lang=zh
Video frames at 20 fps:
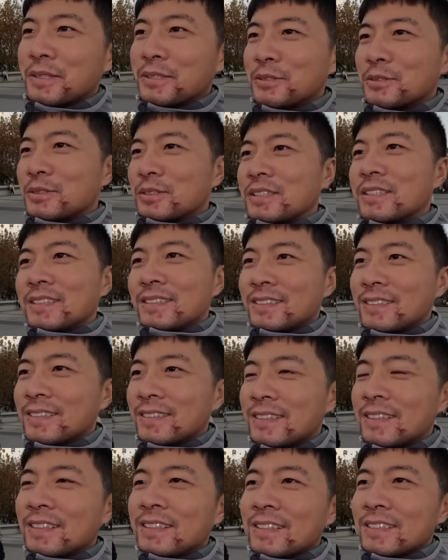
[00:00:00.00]
就是说，
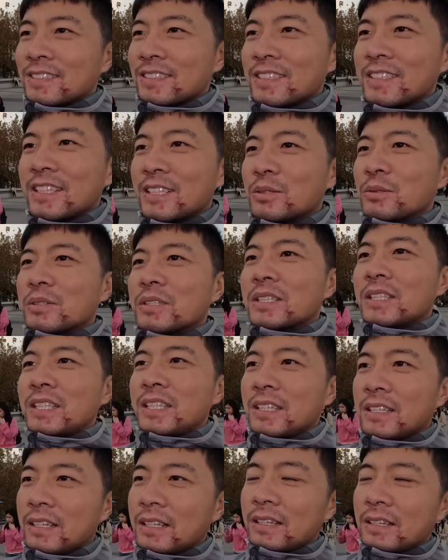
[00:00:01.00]
四年多
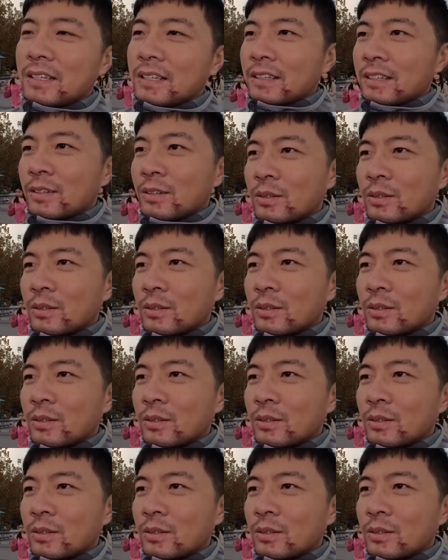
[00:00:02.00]
前